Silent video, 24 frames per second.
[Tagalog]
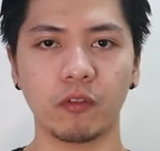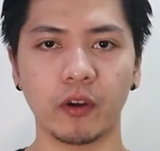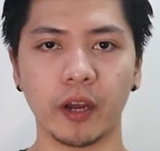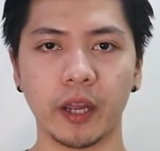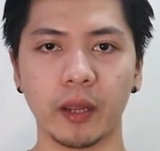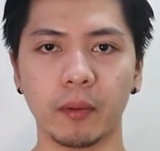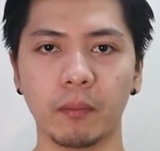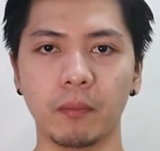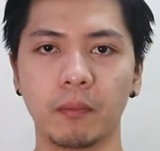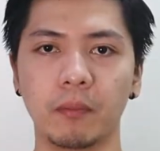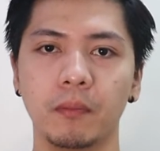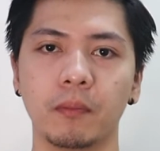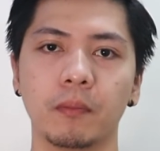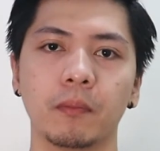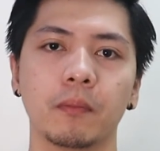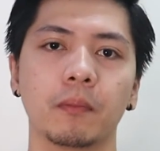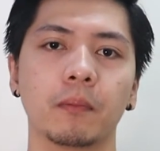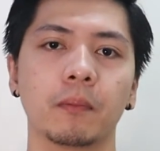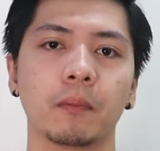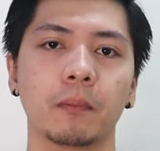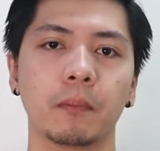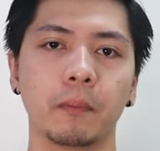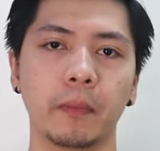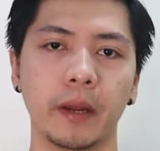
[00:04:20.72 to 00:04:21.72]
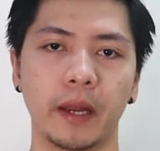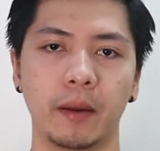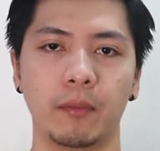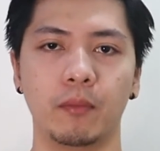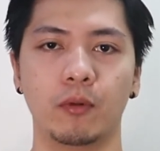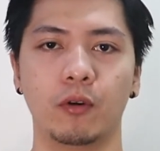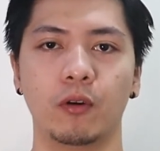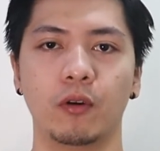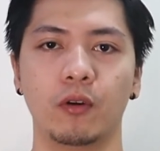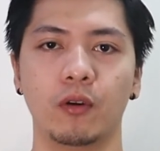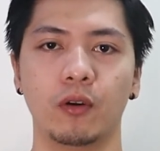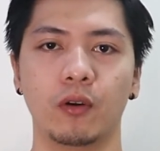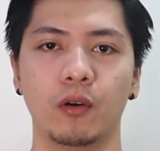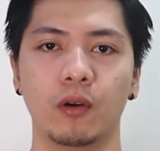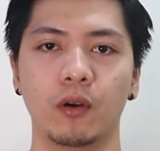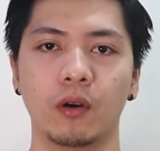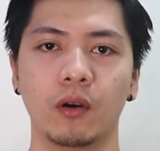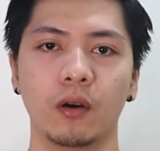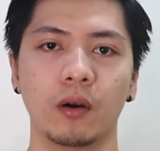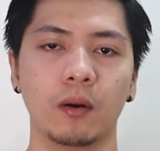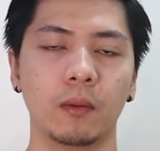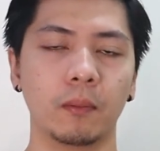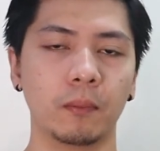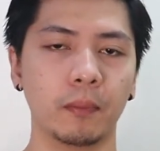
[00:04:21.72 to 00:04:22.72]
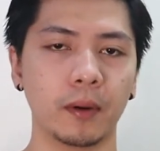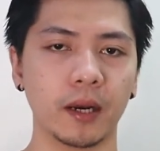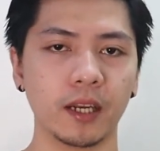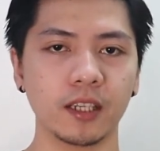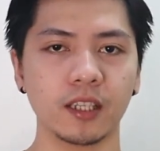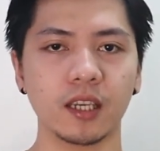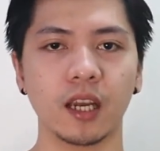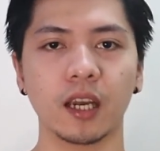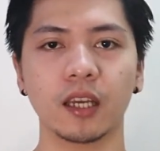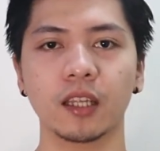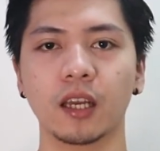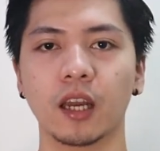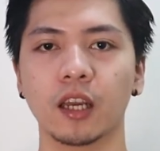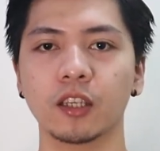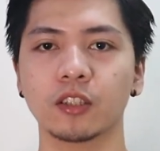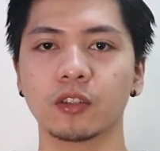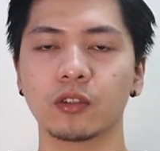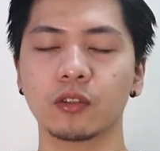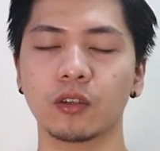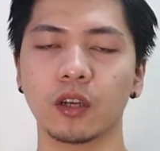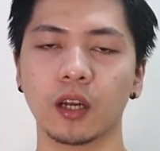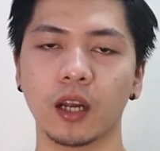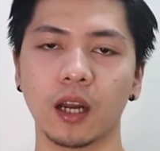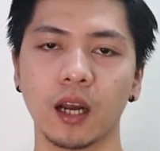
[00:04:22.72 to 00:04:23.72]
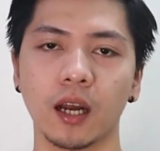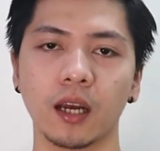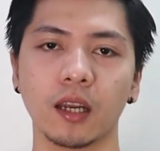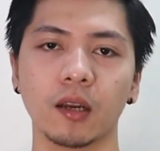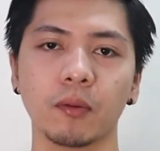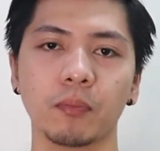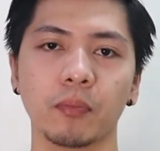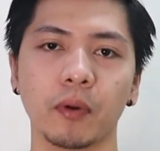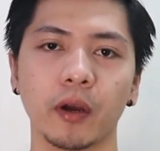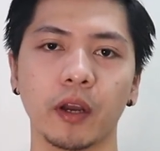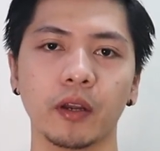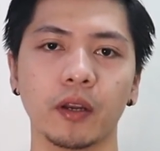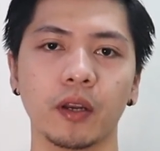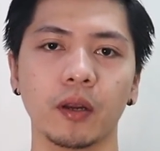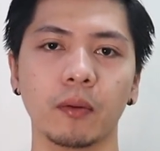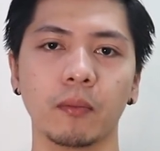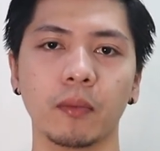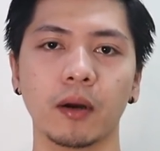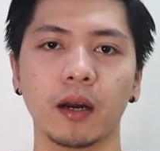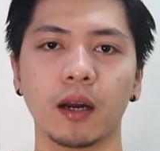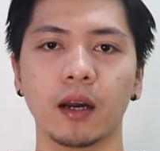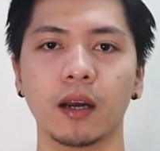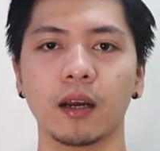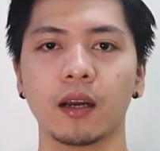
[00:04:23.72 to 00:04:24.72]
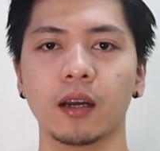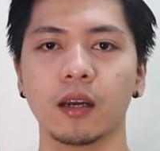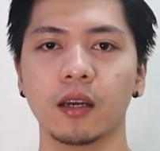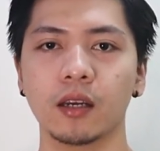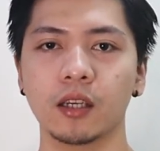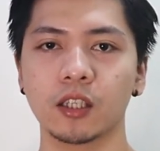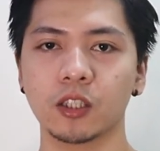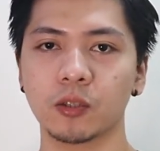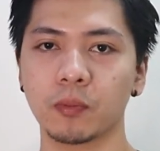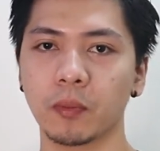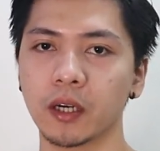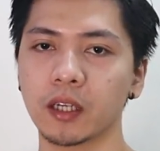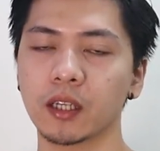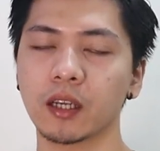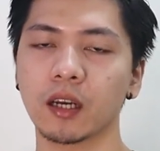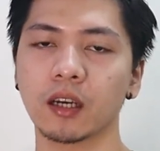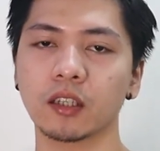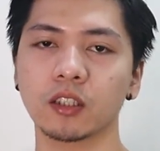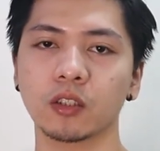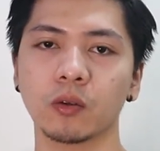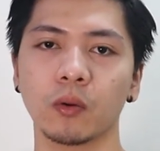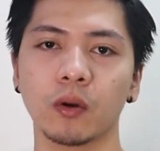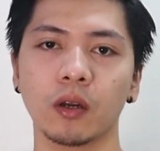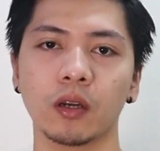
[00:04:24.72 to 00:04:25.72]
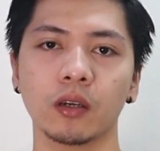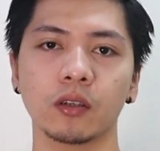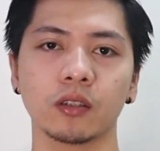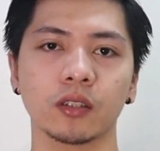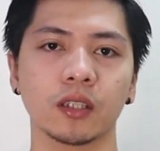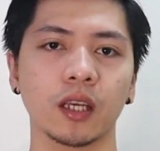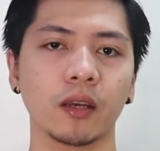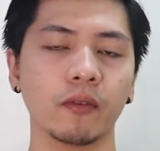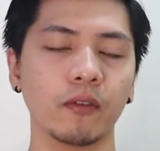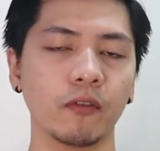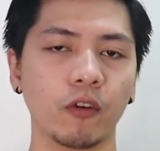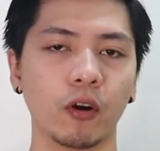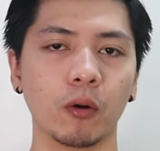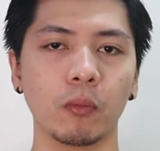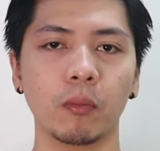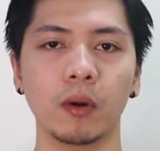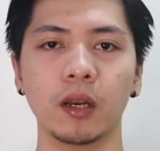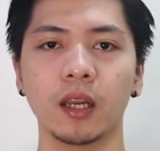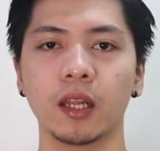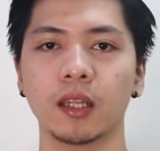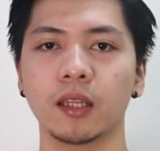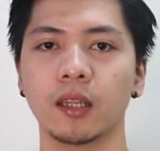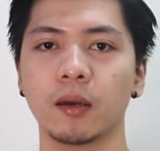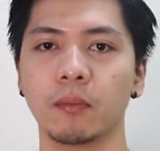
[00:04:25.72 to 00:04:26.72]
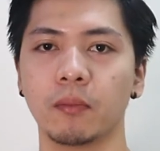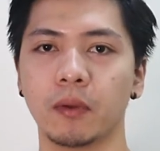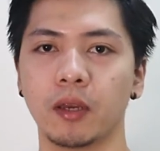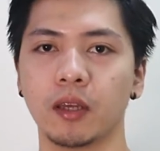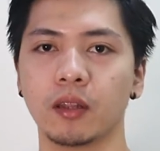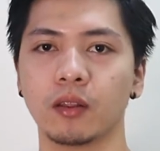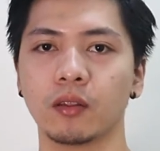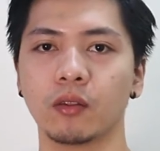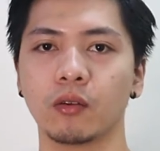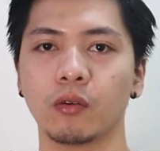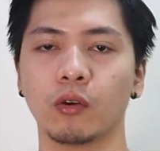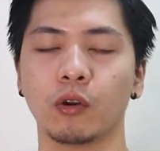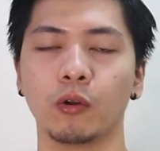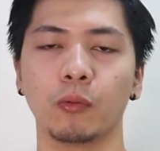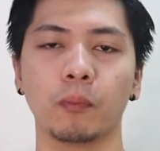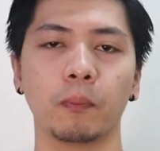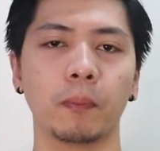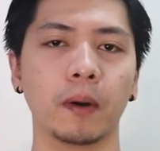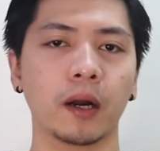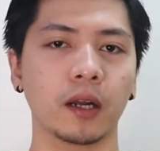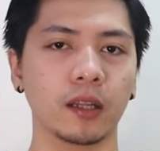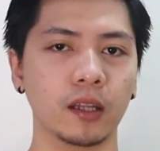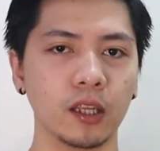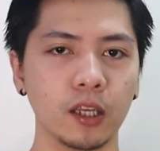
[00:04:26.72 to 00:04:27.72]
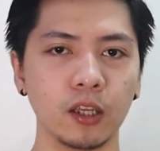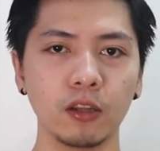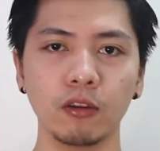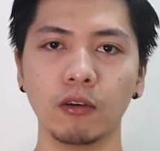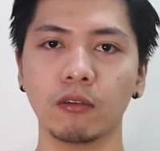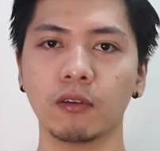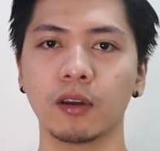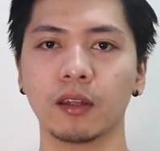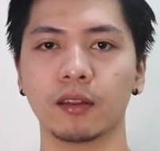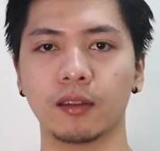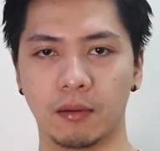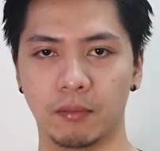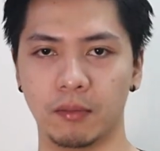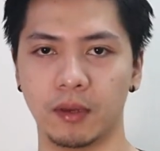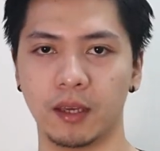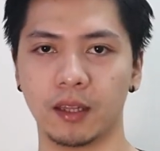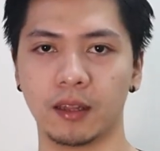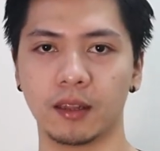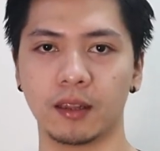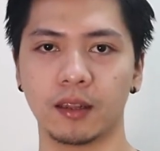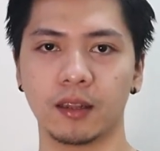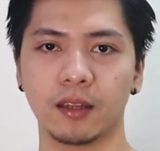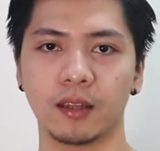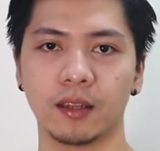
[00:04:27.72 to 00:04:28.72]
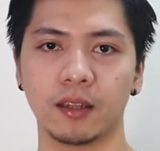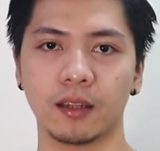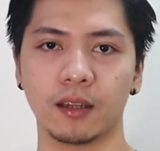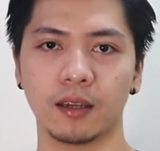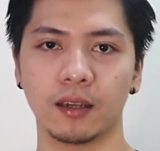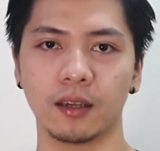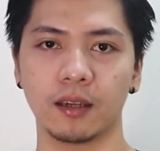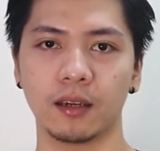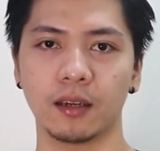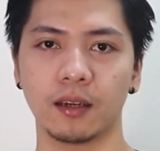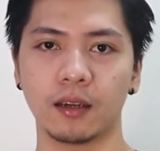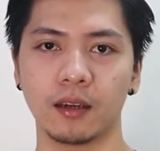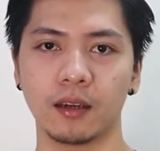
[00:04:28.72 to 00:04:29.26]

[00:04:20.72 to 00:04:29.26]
5, memo. Para sa akin guys, kung naghahanap kayo ng mga smart casual or semi-formal na damit o yung pangninong na damit, ha,